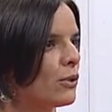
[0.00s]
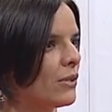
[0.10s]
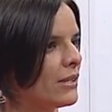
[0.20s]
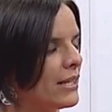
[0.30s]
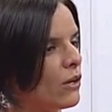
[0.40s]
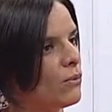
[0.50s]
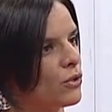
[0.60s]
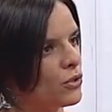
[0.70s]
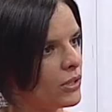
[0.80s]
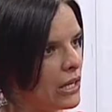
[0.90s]
pero desde como
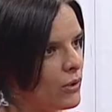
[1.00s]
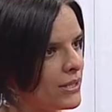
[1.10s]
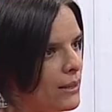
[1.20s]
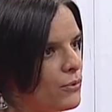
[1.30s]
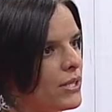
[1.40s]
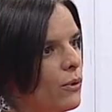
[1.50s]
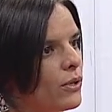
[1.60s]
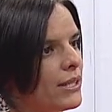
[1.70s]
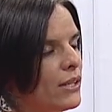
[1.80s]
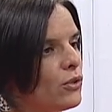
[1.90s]
nosotras lo estamos
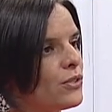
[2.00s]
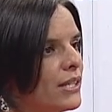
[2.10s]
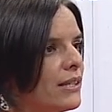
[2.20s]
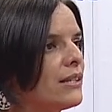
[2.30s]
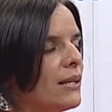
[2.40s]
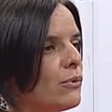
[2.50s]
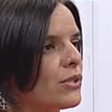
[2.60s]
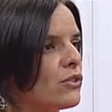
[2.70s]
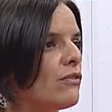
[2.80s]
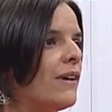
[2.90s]
abordando, sí
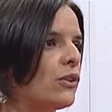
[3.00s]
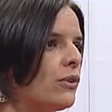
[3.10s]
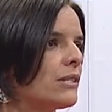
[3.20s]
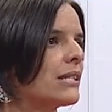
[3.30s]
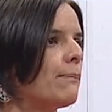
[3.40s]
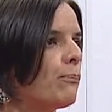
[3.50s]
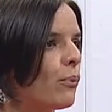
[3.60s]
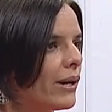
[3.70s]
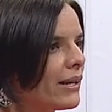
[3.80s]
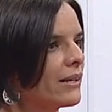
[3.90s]
entendemos que son factores que
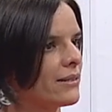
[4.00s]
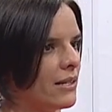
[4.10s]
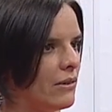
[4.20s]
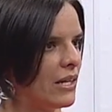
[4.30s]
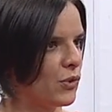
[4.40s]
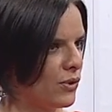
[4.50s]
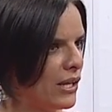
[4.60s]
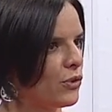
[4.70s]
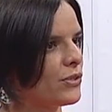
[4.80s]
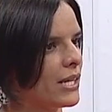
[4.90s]
pueden estar
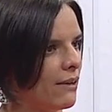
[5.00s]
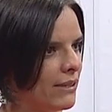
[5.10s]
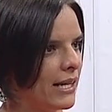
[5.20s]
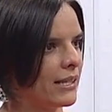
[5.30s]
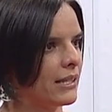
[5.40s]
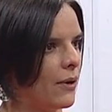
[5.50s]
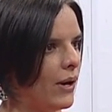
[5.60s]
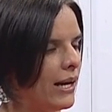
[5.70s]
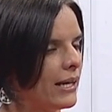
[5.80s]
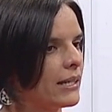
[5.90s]
relacionados y que habría que
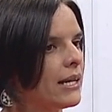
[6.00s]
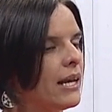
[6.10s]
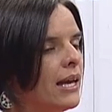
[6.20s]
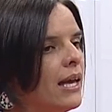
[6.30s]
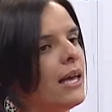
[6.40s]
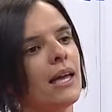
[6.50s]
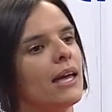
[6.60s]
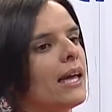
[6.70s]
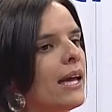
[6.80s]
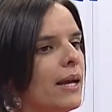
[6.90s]
trabajar.
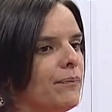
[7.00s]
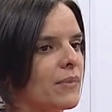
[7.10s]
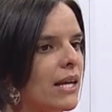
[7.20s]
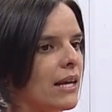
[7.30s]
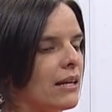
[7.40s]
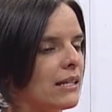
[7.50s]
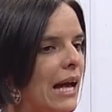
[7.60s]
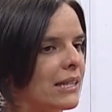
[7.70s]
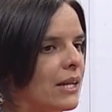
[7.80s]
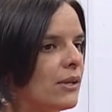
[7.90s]
Eh,
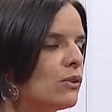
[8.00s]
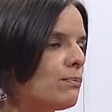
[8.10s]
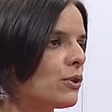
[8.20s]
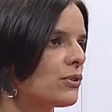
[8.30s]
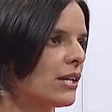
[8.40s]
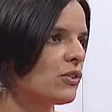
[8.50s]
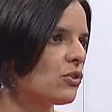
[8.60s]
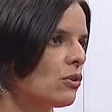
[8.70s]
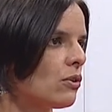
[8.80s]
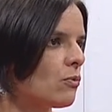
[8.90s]
a través de un
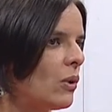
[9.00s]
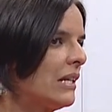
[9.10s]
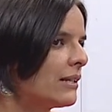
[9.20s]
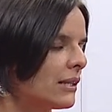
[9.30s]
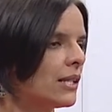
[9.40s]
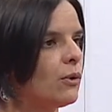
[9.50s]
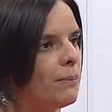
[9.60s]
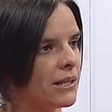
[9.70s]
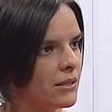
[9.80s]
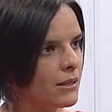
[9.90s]
proceso cualitativo
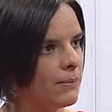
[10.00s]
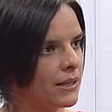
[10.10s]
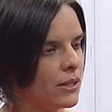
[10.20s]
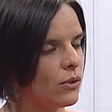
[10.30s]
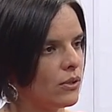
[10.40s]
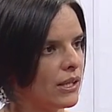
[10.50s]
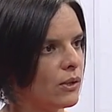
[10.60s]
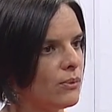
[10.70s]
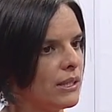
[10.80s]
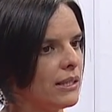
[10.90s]
participativo con la
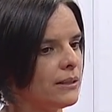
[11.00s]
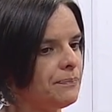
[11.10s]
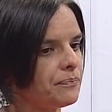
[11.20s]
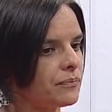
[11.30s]
comunidad,